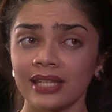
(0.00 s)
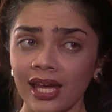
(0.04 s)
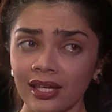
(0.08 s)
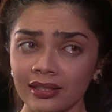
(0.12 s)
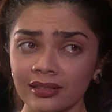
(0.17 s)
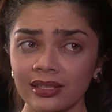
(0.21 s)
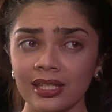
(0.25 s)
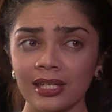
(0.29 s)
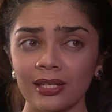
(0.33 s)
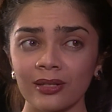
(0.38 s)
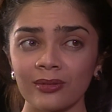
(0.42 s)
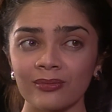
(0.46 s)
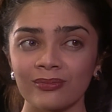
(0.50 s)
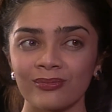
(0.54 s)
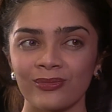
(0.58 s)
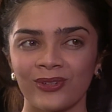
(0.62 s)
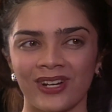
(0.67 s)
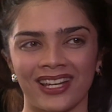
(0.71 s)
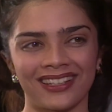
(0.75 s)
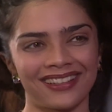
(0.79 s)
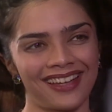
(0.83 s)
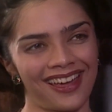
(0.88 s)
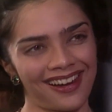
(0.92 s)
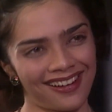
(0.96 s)
takdir
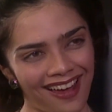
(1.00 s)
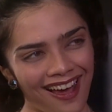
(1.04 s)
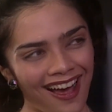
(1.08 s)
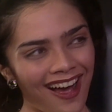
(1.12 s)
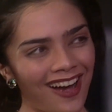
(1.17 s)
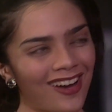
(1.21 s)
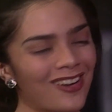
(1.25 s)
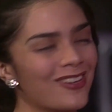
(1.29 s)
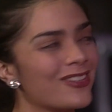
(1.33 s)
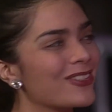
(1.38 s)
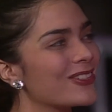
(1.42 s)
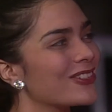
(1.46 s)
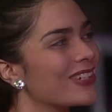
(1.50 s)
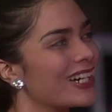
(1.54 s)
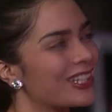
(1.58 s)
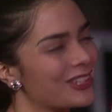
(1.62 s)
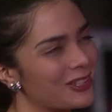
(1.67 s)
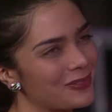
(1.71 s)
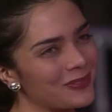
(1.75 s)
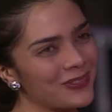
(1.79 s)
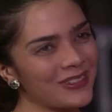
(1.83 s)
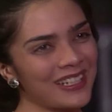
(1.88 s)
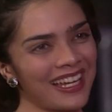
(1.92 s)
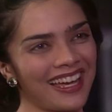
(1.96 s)
Bukan karena aku
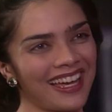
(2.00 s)
ataupun